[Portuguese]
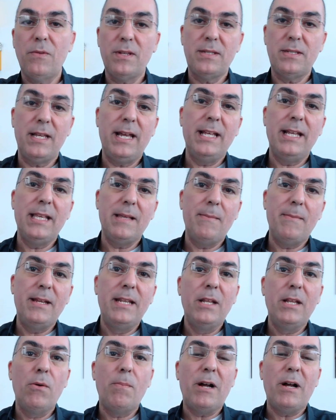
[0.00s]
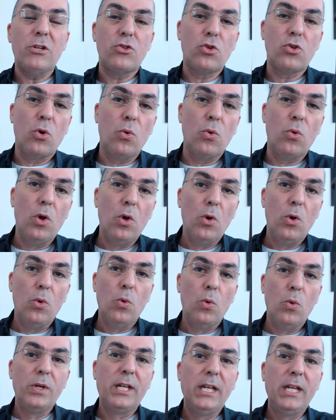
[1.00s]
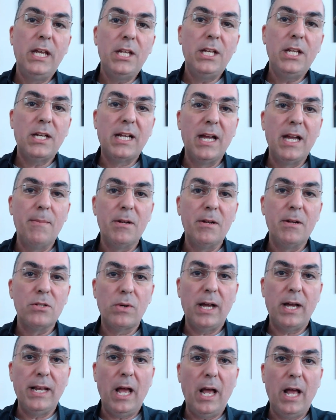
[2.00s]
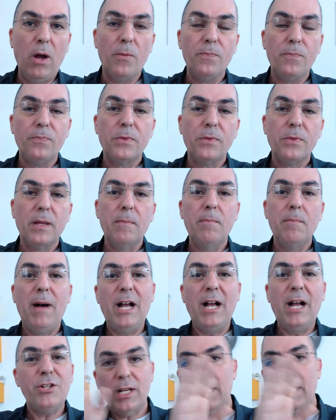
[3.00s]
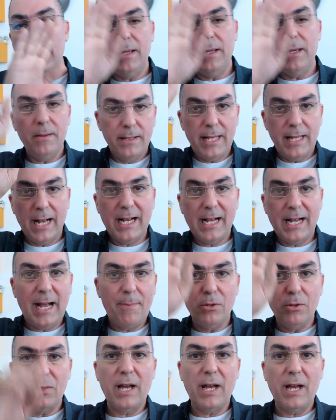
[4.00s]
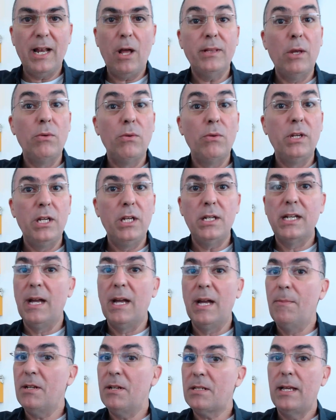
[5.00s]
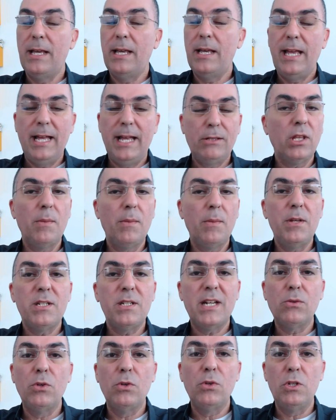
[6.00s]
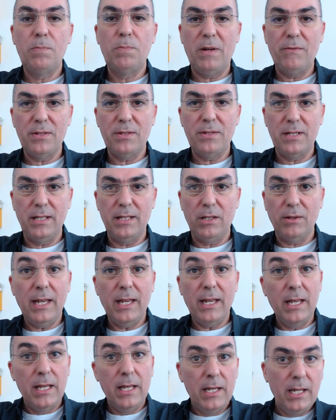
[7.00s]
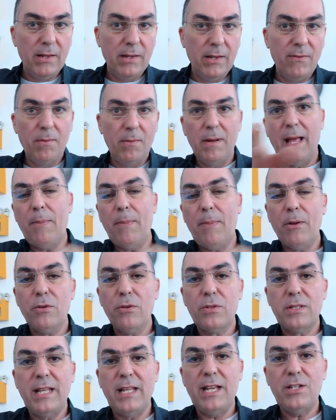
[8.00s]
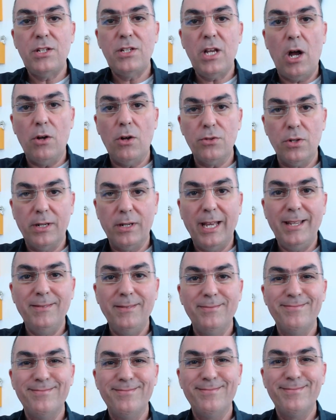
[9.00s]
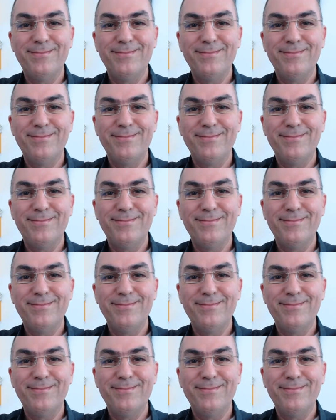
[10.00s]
se você ainda também não baixou o guia de câmeras do canal, baixa aqui na capa do canal, tem o guia de câmeras, é totalmente gratuito para você, tá ok? Então vamos lá para os testes de áudio, ok?